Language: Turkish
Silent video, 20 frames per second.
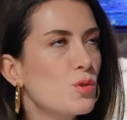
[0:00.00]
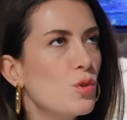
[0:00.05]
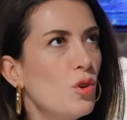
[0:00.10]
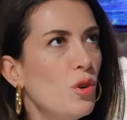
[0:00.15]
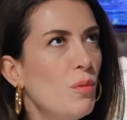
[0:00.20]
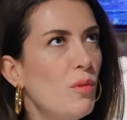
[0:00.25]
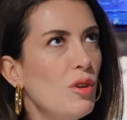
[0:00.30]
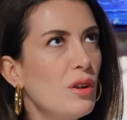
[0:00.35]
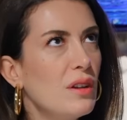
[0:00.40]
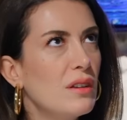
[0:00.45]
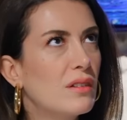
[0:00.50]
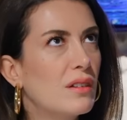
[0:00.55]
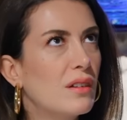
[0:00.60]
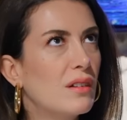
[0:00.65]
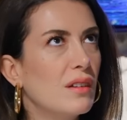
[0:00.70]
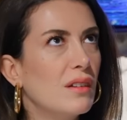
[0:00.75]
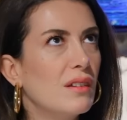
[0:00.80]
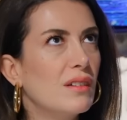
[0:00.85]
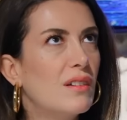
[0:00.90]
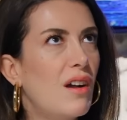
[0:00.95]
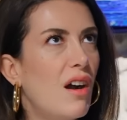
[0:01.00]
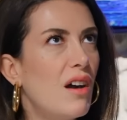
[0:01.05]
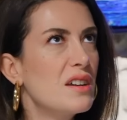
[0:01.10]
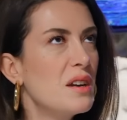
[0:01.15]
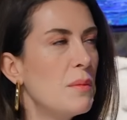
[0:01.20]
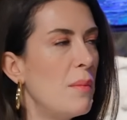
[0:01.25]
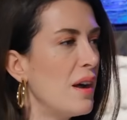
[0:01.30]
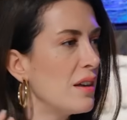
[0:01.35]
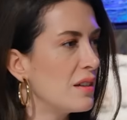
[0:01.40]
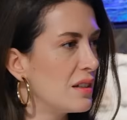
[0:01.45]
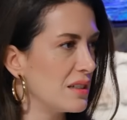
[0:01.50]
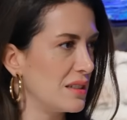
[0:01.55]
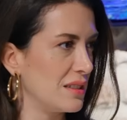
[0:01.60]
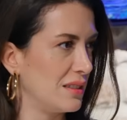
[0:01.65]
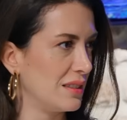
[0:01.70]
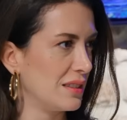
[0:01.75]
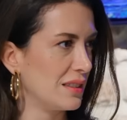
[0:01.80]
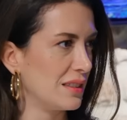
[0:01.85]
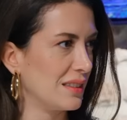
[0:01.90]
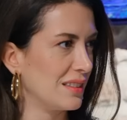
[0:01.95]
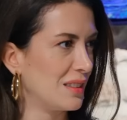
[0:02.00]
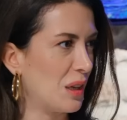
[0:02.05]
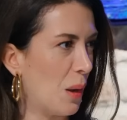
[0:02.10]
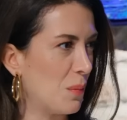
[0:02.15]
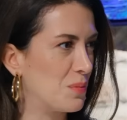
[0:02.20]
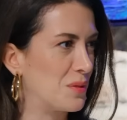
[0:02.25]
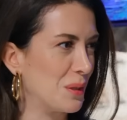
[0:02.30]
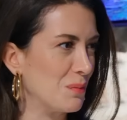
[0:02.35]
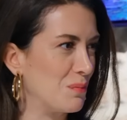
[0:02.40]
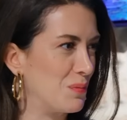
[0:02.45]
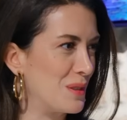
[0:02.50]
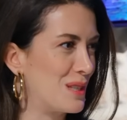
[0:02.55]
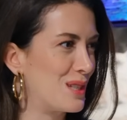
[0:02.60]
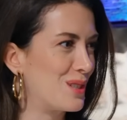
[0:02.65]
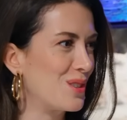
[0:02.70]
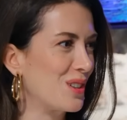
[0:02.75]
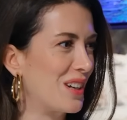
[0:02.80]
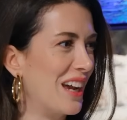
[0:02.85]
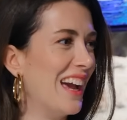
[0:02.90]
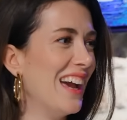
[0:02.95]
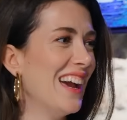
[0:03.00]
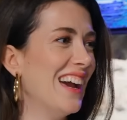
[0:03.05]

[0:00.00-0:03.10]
Sonra böyle e, kahraman karılığı yaptım bir sürü.